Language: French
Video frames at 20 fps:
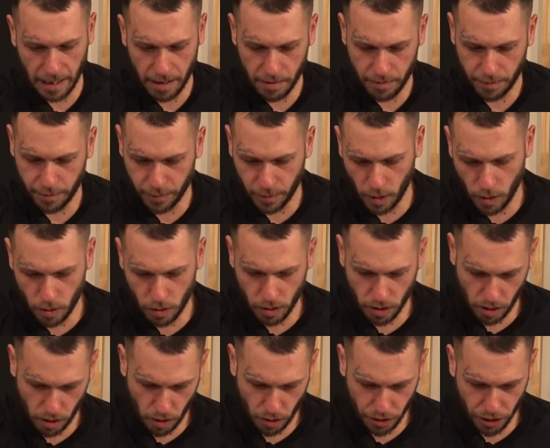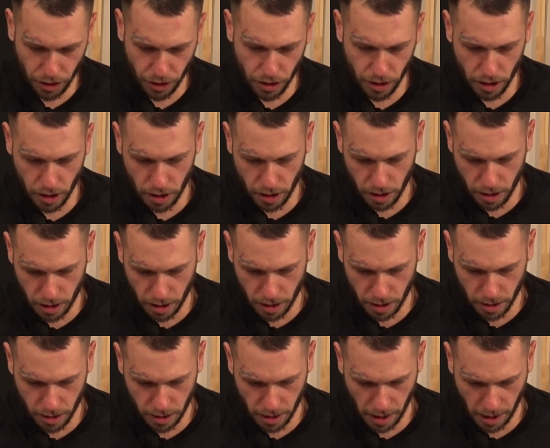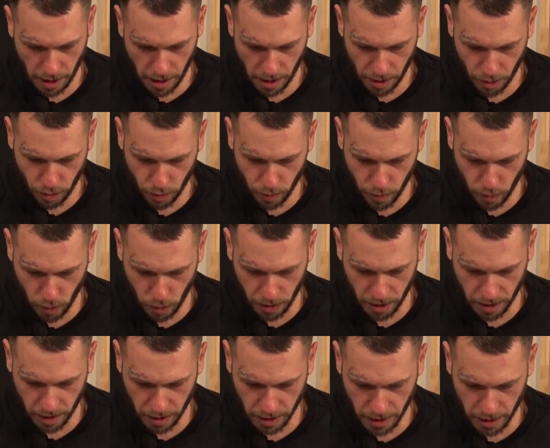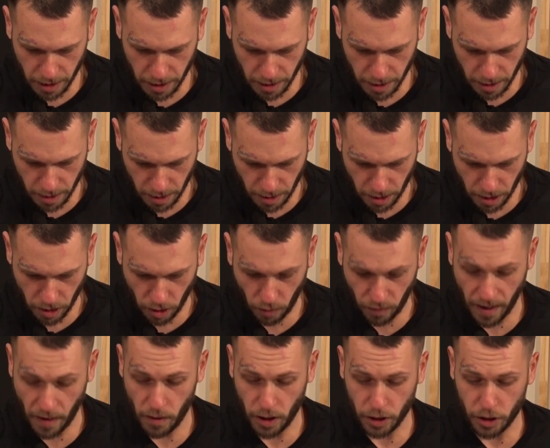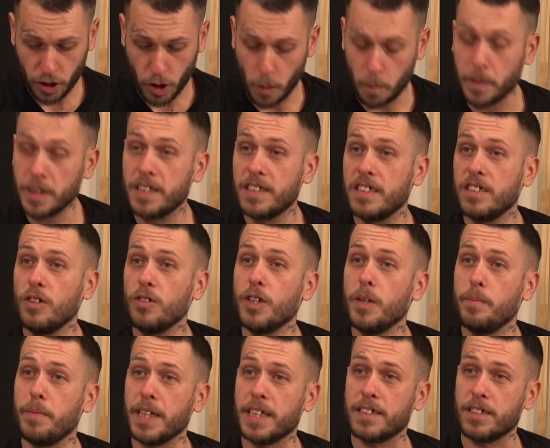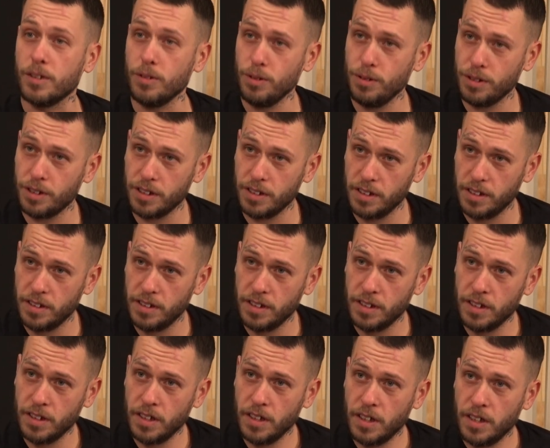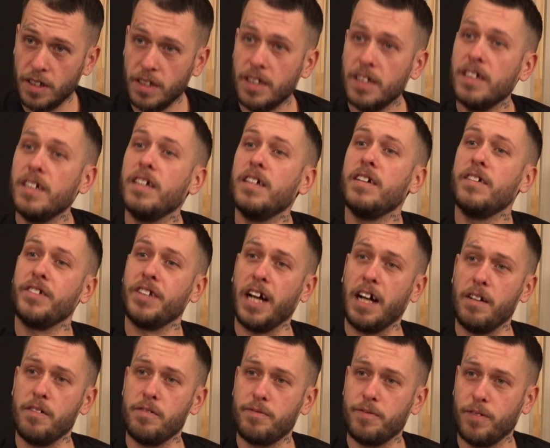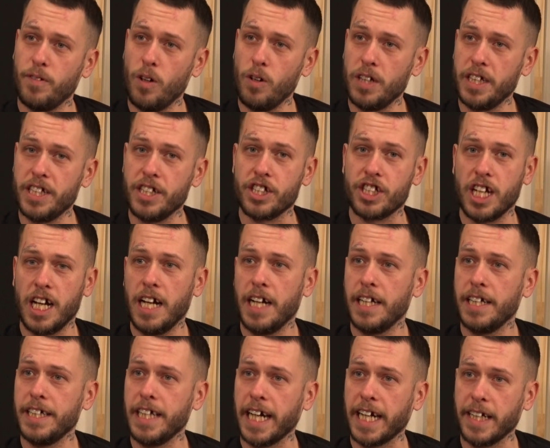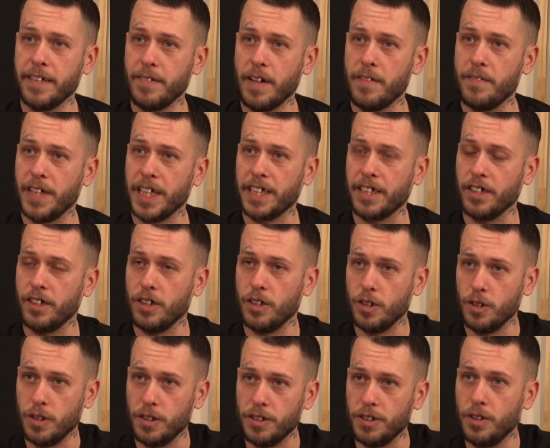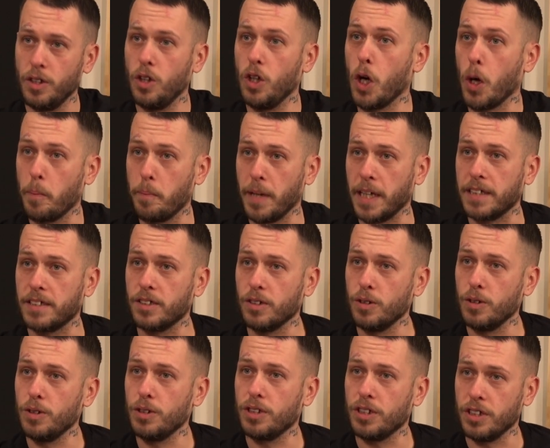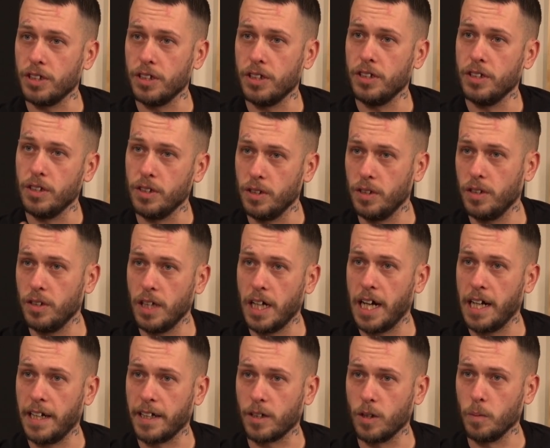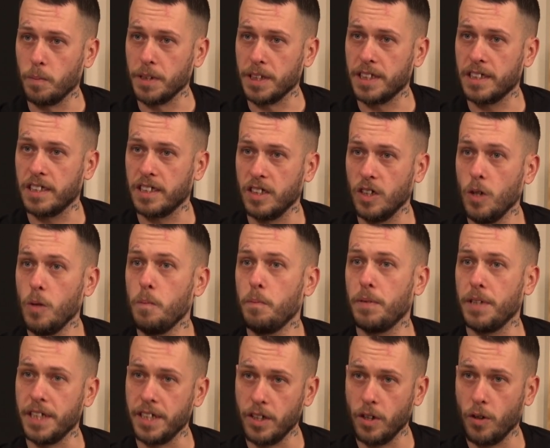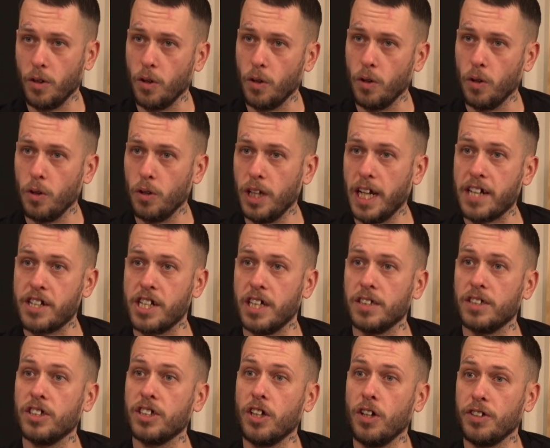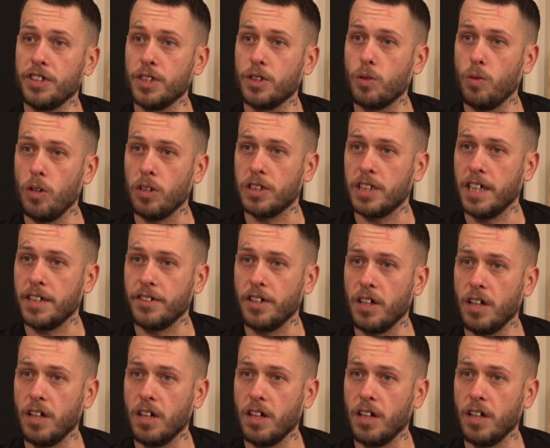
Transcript: le fond, on a en nouveauté, on va avoir une compétition de perceuses. Oh, OK. C'est Dans le fond, les gens arrivent avec leur perceuse à la compétition, puis ils ont la chance de gagner 300